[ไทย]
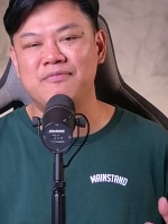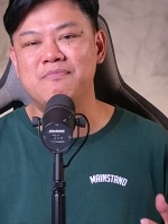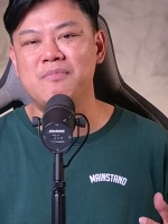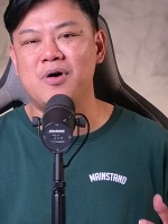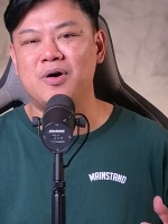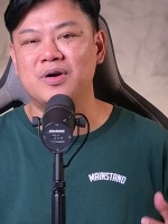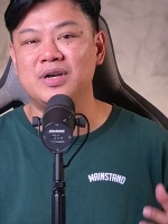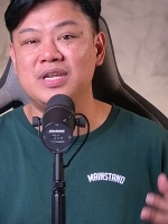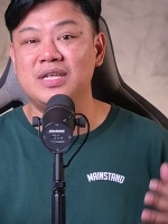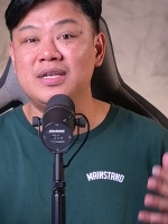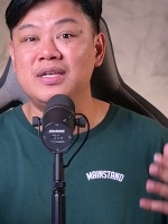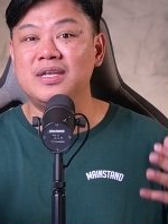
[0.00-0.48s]
ฟุตบอ
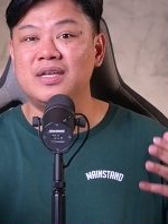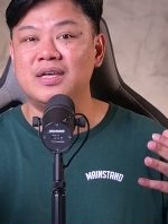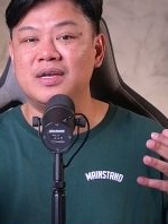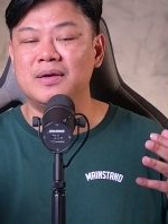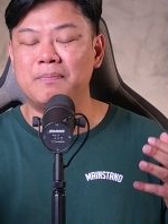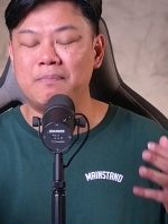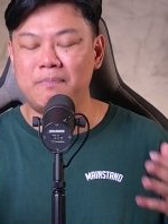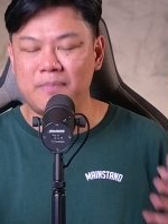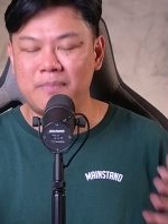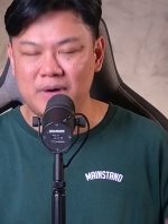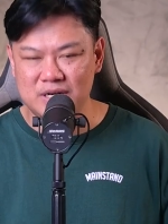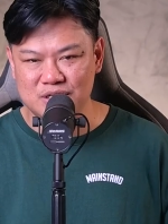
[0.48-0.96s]
ลที่
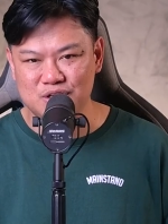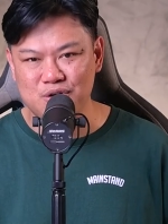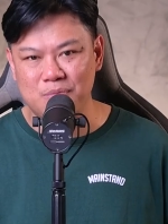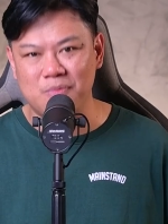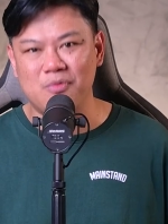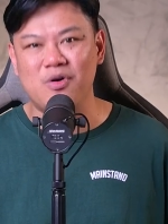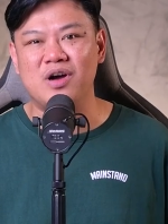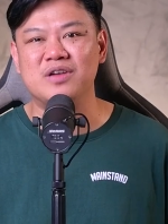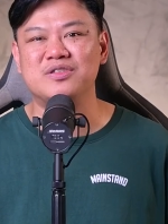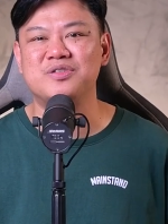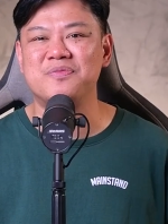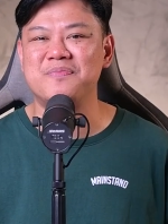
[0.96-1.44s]
ประสบ
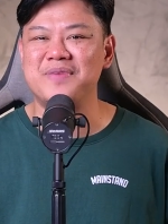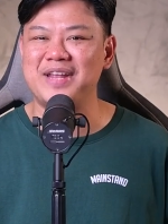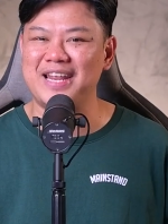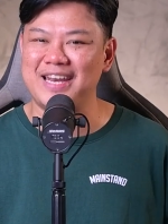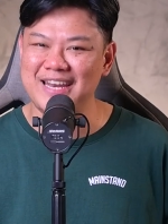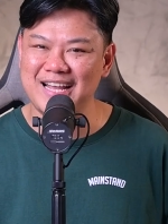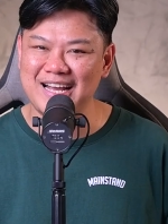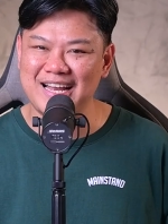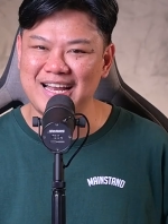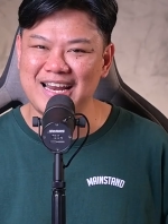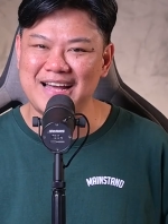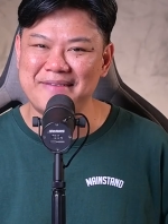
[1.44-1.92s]
ความสำเร็จ
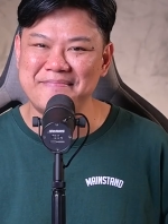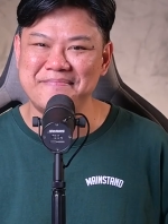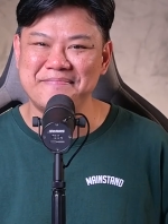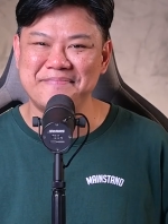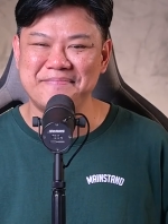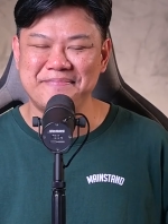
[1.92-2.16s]
นะครับ